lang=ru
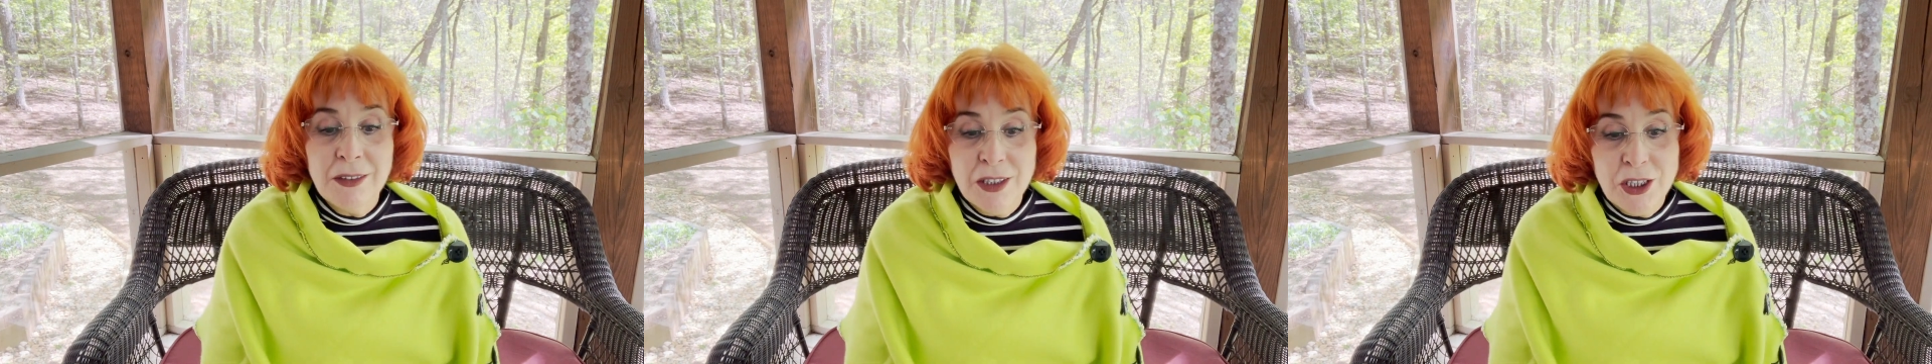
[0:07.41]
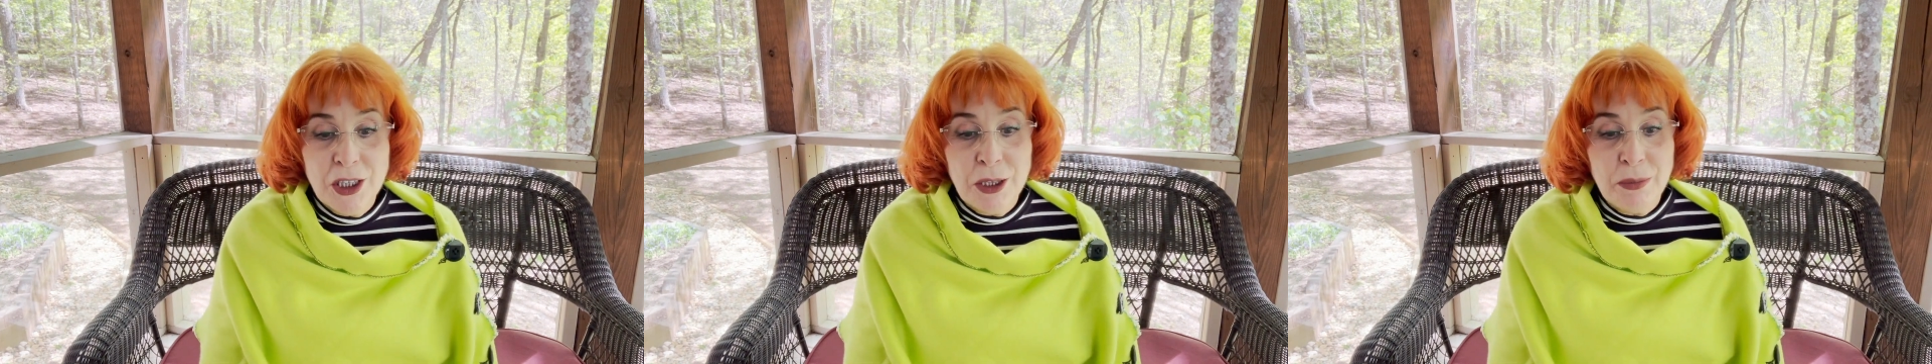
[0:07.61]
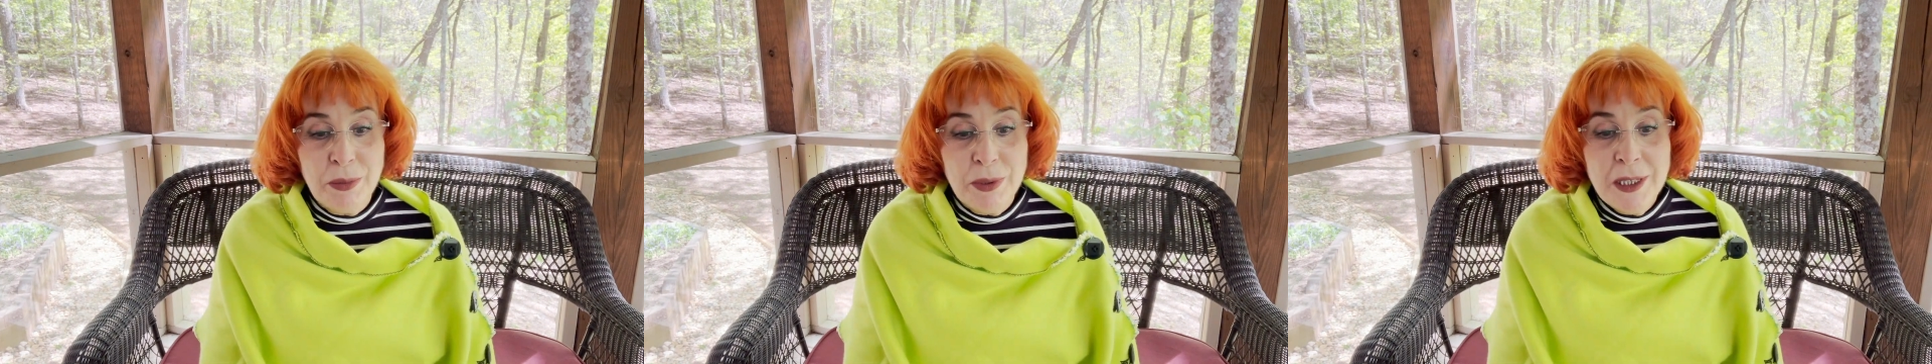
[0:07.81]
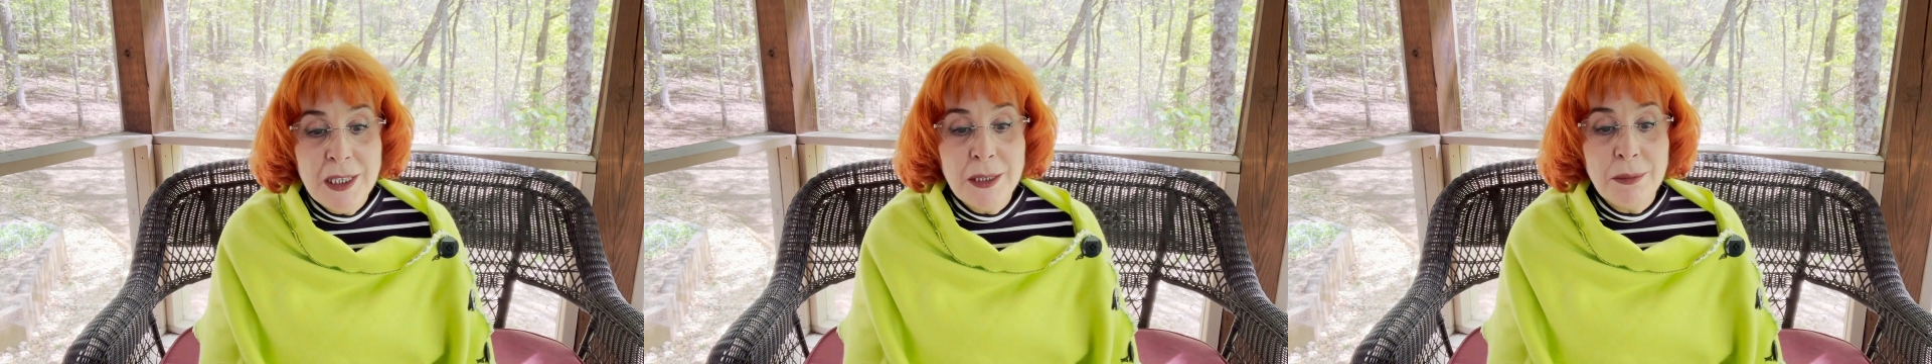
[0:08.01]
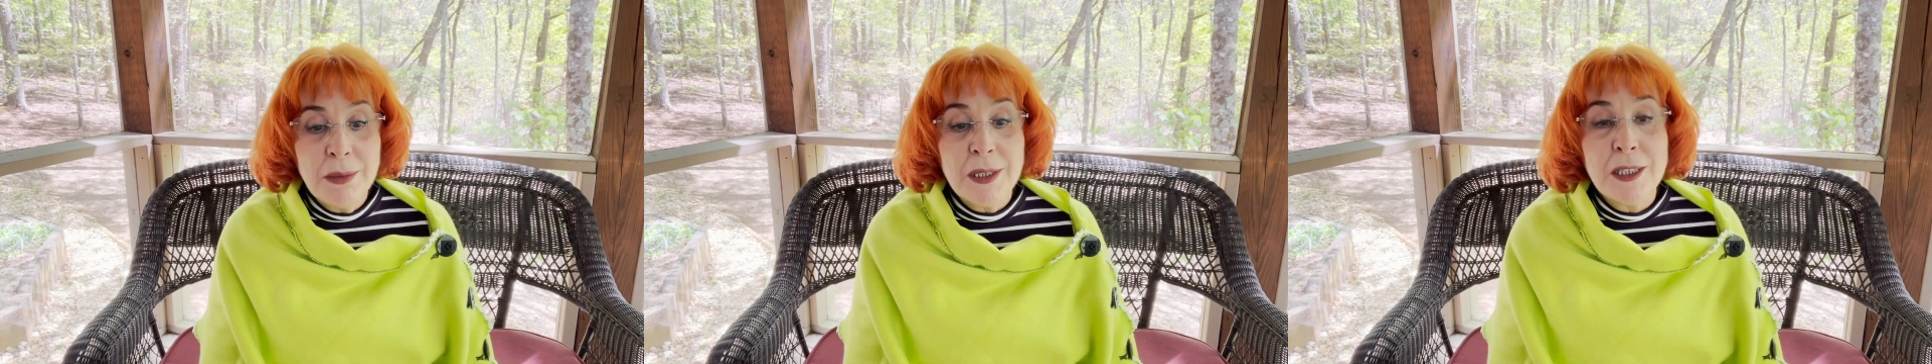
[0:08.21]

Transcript: ваших писем